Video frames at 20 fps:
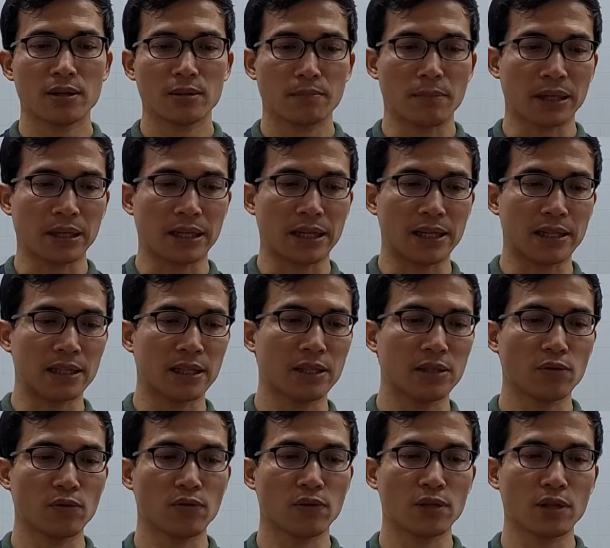mặt này 9
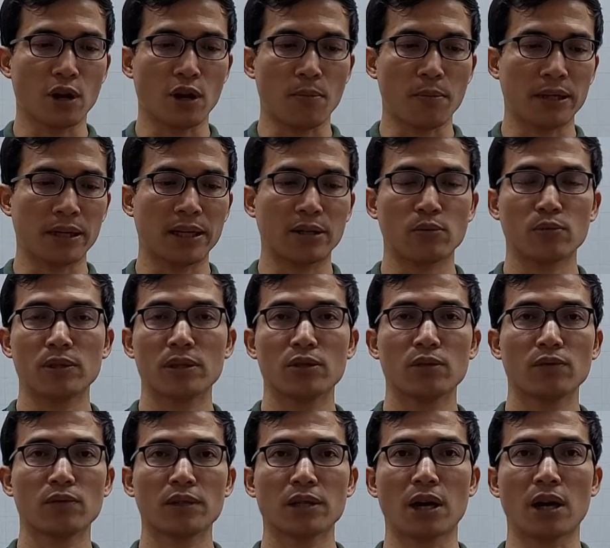ô vuông nhỏ mặt này cũng 9
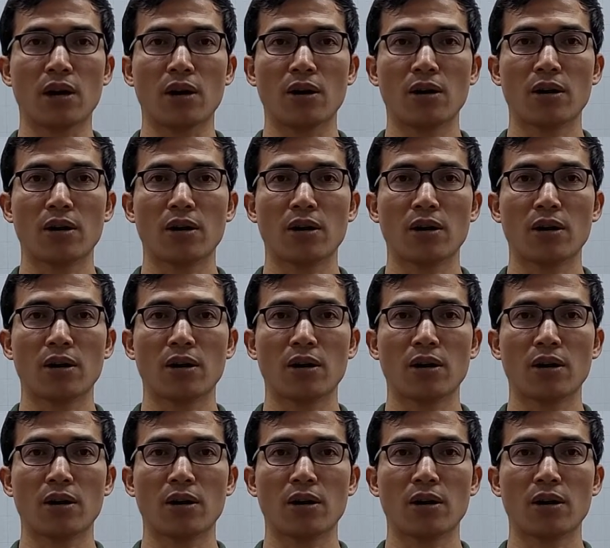ô vuông nhỏ